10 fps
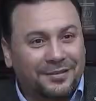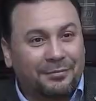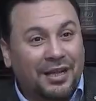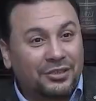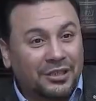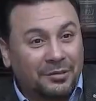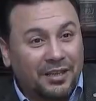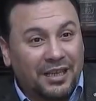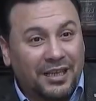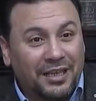وأطلق
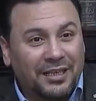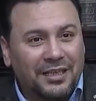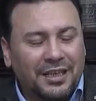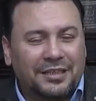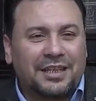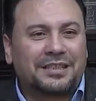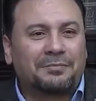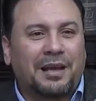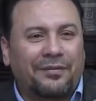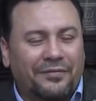عليها زواج
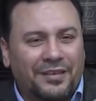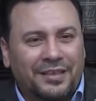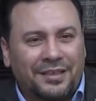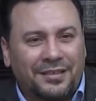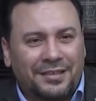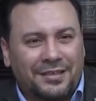التجربة